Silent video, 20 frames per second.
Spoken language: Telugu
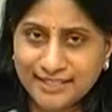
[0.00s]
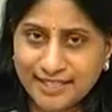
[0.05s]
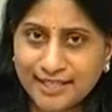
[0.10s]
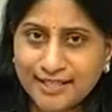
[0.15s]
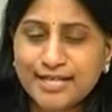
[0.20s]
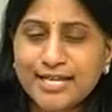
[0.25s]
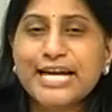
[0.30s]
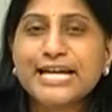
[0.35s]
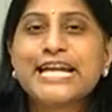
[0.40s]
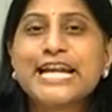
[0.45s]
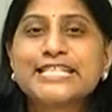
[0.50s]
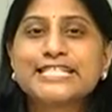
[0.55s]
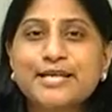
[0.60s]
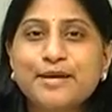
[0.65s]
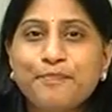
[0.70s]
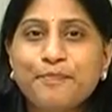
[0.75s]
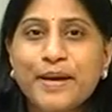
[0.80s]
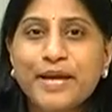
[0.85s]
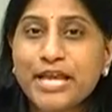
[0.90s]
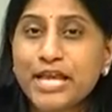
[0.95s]
చక్కగా
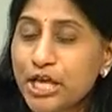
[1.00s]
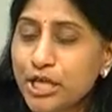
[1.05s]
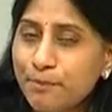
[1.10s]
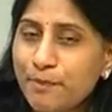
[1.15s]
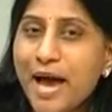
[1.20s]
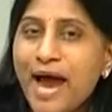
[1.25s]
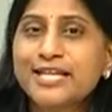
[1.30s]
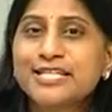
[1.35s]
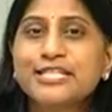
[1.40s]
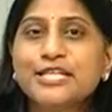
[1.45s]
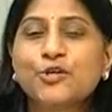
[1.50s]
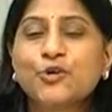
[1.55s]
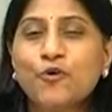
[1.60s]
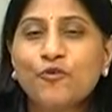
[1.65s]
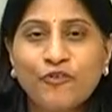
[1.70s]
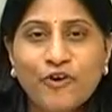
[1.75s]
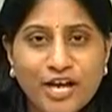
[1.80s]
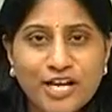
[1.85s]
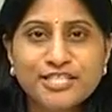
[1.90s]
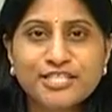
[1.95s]
డ్రెస్అప్ అయ్యే పార్టీకో
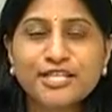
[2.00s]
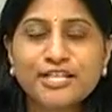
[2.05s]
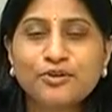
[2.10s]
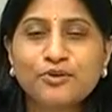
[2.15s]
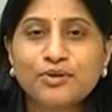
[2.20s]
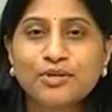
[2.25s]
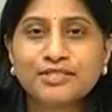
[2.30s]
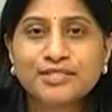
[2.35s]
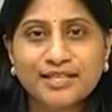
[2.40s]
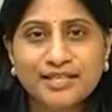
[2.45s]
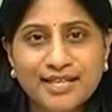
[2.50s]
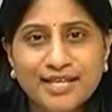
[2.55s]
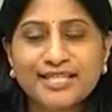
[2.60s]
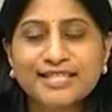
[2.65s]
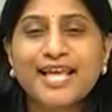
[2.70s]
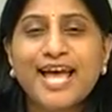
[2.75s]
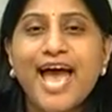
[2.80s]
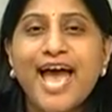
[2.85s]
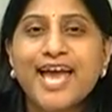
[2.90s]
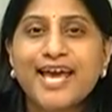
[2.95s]
ఫంక్షన్కో చక్కగా
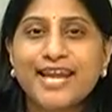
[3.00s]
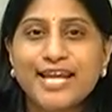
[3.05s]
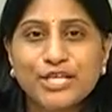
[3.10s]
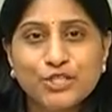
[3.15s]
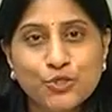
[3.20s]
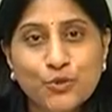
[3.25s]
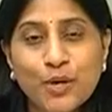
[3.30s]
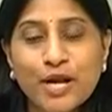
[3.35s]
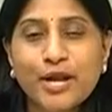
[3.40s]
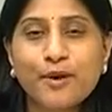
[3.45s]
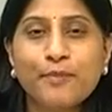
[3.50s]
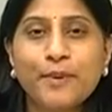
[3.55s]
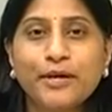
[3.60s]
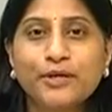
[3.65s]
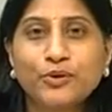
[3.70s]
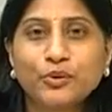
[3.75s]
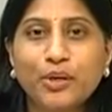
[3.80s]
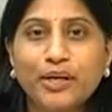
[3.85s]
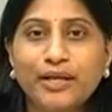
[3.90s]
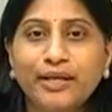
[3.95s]
తయారై జ్యువెలరీ
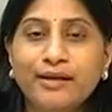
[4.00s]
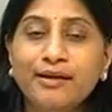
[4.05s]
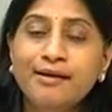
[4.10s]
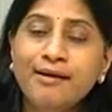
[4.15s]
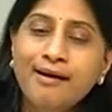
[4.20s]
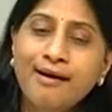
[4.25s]
పెట్టుకొని